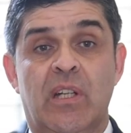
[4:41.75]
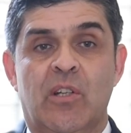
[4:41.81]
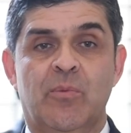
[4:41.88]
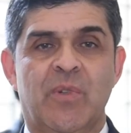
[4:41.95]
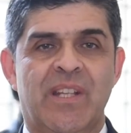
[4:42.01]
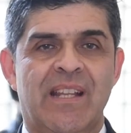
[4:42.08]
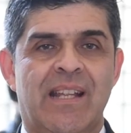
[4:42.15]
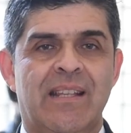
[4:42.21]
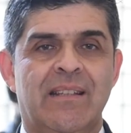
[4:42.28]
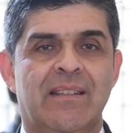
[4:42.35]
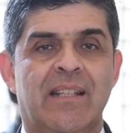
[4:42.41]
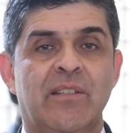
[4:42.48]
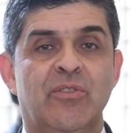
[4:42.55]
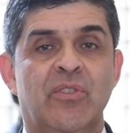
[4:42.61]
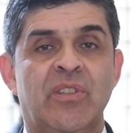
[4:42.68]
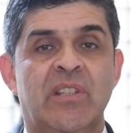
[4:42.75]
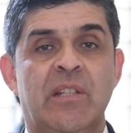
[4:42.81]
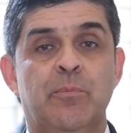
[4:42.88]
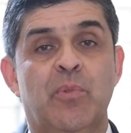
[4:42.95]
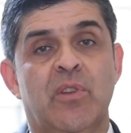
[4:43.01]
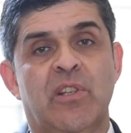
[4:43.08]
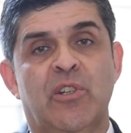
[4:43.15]
a la comunidad tanto en
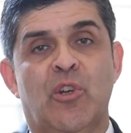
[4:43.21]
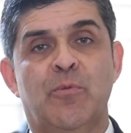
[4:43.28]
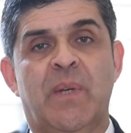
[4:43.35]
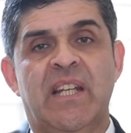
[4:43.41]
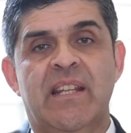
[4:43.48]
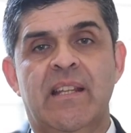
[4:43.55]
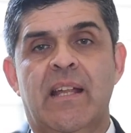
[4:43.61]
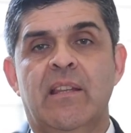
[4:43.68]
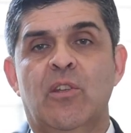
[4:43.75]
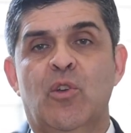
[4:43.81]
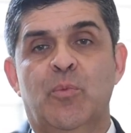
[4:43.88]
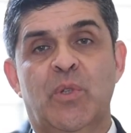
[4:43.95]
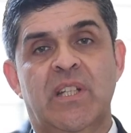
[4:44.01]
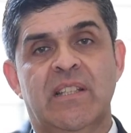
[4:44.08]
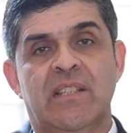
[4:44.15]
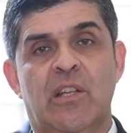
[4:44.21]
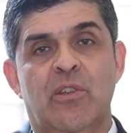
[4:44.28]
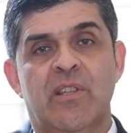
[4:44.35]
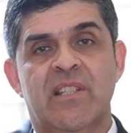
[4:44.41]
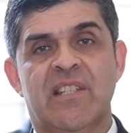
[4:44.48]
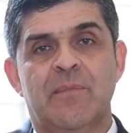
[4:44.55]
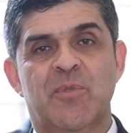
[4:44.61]
tiempos de normalidad como en
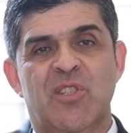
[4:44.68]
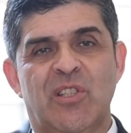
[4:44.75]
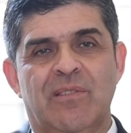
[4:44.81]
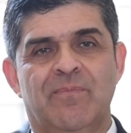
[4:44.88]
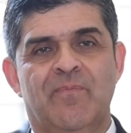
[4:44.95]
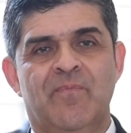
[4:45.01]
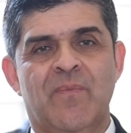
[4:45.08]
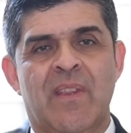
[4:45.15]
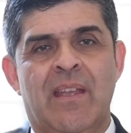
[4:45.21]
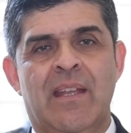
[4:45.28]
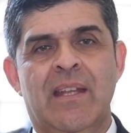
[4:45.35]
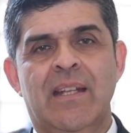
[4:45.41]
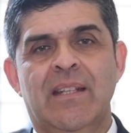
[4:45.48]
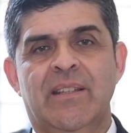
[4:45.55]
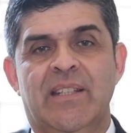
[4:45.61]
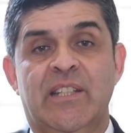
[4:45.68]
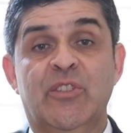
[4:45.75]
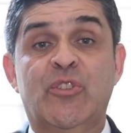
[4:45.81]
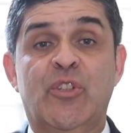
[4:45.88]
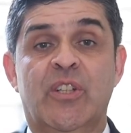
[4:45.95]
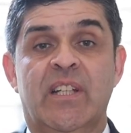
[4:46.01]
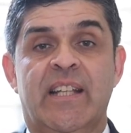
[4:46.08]
estados de excepción.
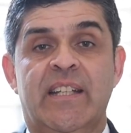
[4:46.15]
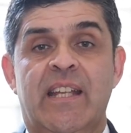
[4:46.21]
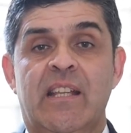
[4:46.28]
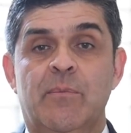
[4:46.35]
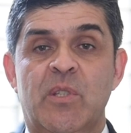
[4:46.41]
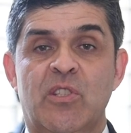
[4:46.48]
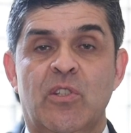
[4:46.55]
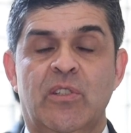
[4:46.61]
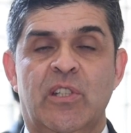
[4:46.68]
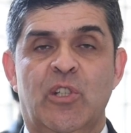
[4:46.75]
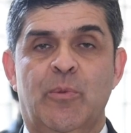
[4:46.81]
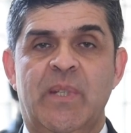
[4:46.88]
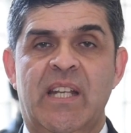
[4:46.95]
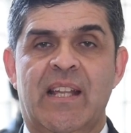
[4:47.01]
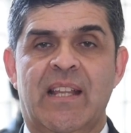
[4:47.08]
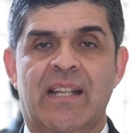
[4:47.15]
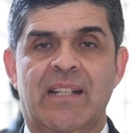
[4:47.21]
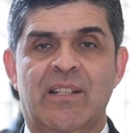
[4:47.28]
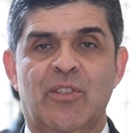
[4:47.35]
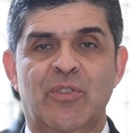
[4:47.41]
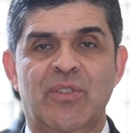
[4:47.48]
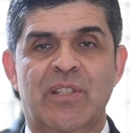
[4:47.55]
Dentro del área de misión denominada
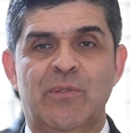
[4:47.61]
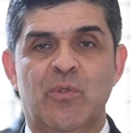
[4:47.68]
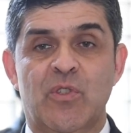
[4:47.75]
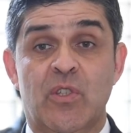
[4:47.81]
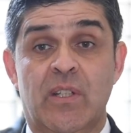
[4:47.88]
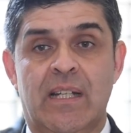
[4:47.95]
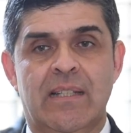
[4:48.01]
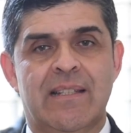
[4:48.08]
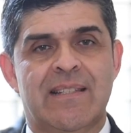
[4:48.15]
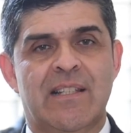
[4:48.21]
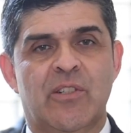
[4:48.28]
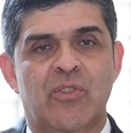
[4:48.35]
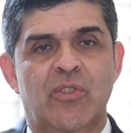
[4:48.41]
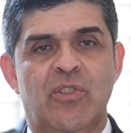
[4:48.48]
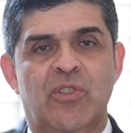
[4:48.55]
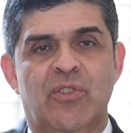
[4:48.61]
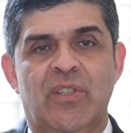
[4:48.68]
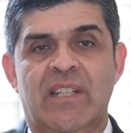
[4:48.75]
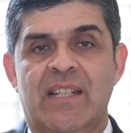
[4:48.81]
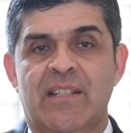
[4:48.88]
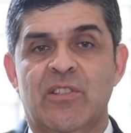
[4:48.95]
Contribución al Desarrollo y la